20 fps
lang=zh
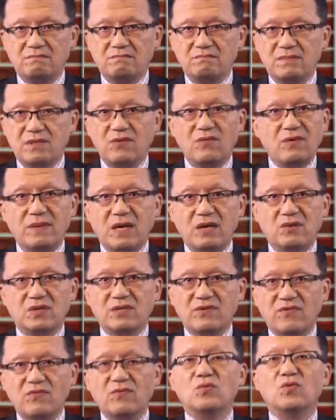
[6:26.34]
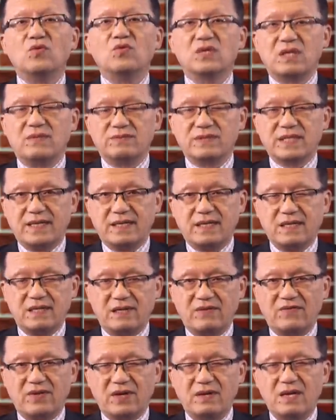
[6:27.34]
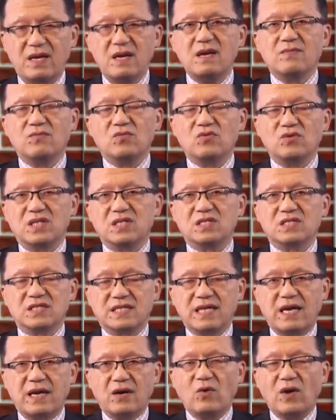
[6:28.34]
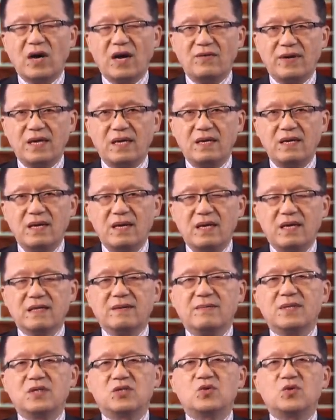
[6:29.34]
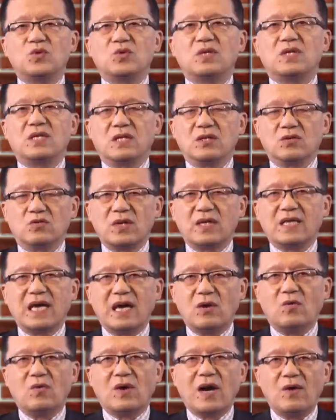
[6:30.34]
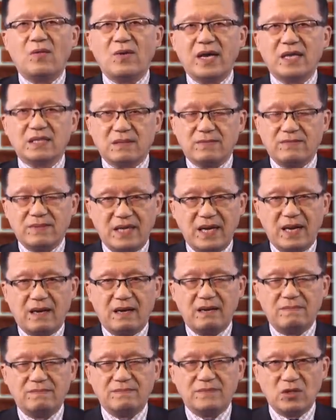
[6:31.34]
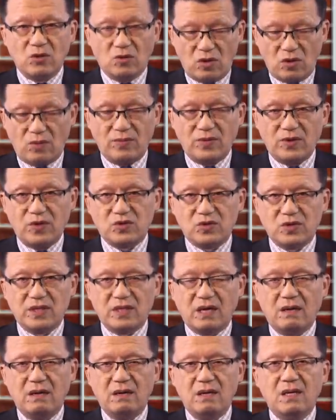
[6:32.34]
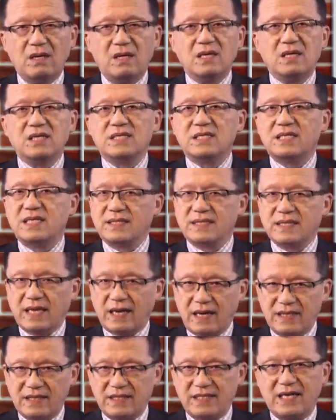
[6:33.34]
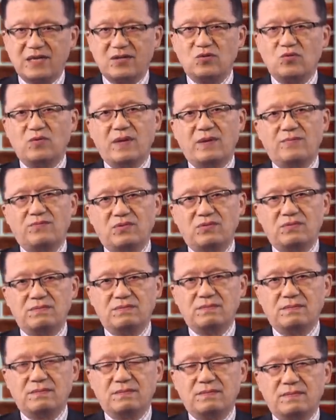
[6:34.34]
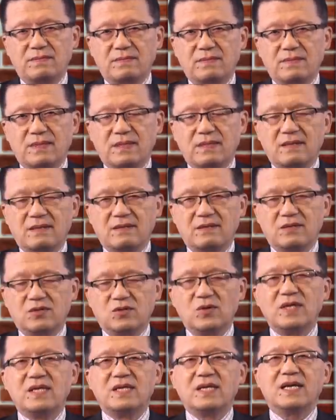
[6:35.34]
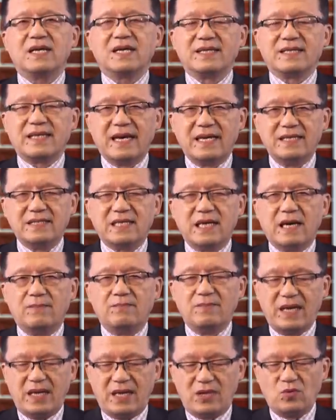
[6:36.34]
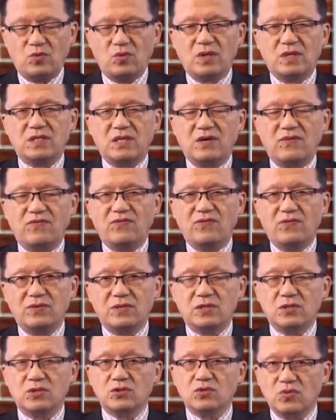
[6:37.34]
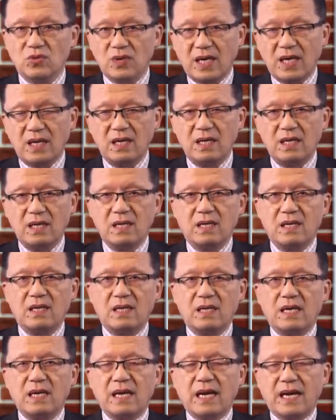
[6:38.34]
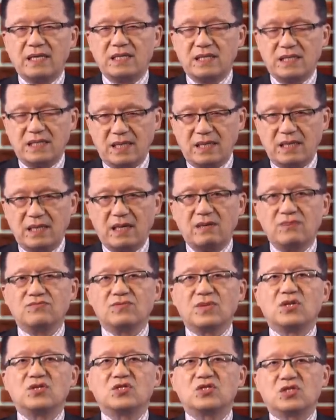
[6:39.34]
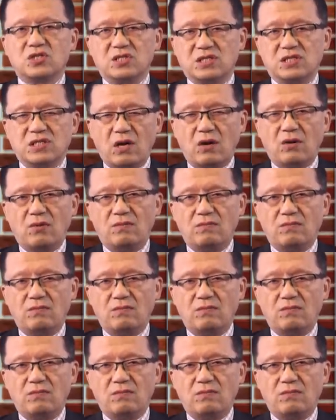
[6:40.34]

因为美国政府目的不在那个地方，目的是在华为。那么具体对待华为怎么样？一会儿我们会说到，现在还前途未卜，所以你很难讲美国政府是输了还是赢了。但至少